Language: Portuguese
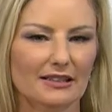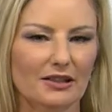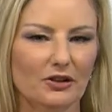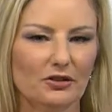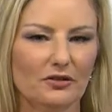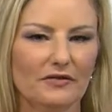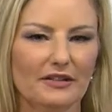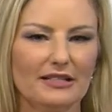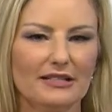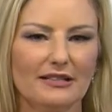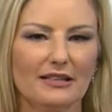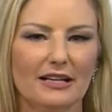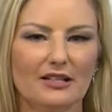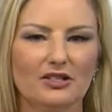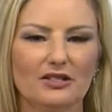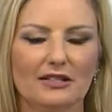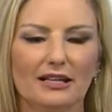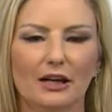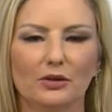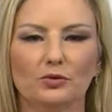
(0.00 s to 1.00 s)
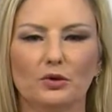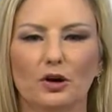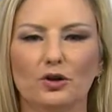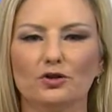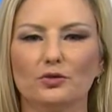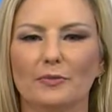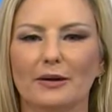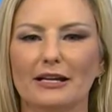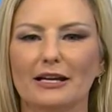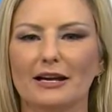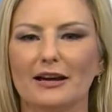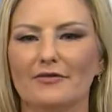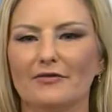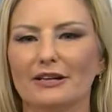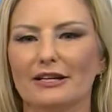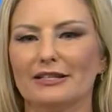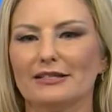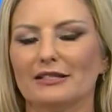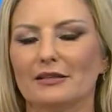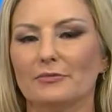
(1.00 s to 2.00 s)
E a Universidade Estadual de Maringá
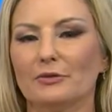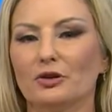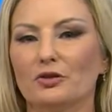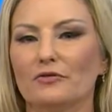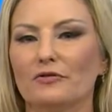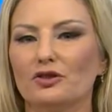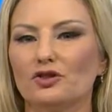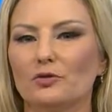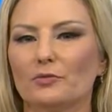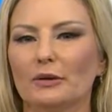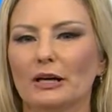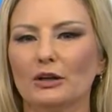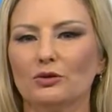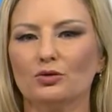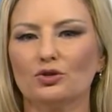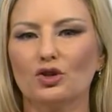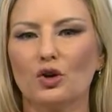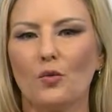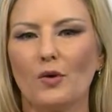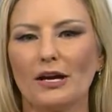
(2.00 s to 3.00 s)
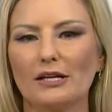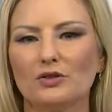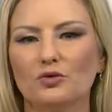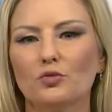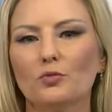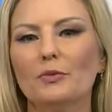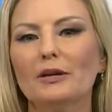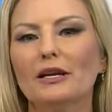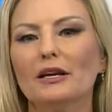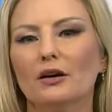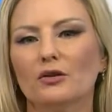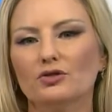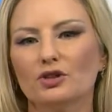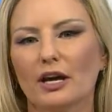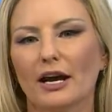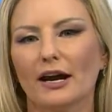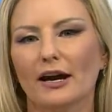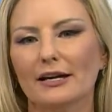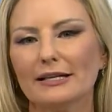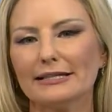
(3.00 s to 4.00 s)
vai receber um investimento de quase um milhão de
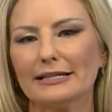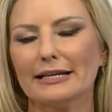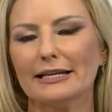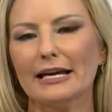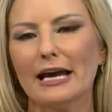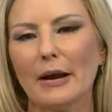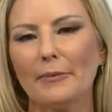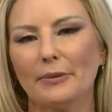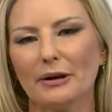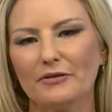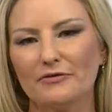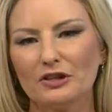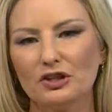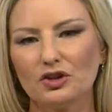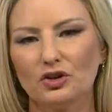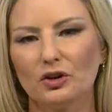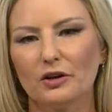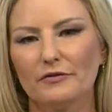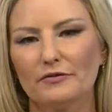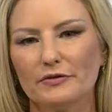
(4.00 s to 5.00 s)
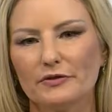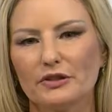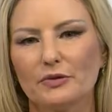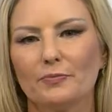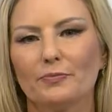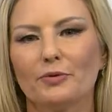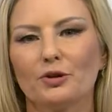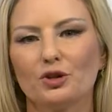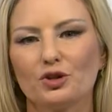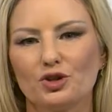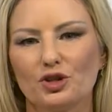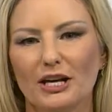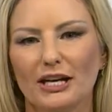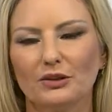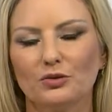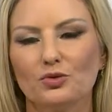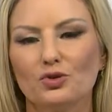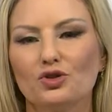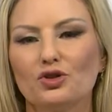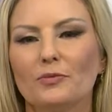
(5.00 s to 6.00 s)
reais para 29
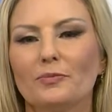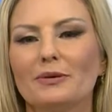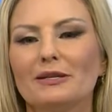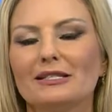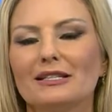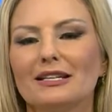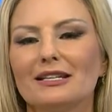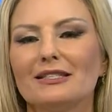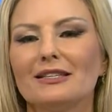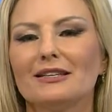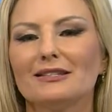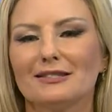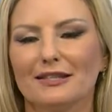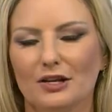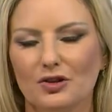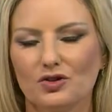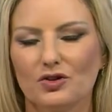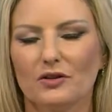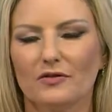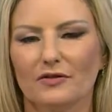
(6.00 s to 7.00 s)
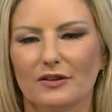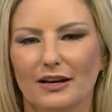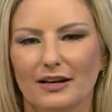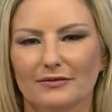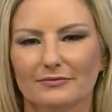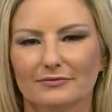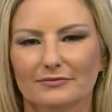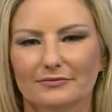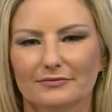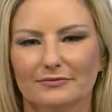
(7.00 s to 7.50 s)
projetos de pesquisa científica.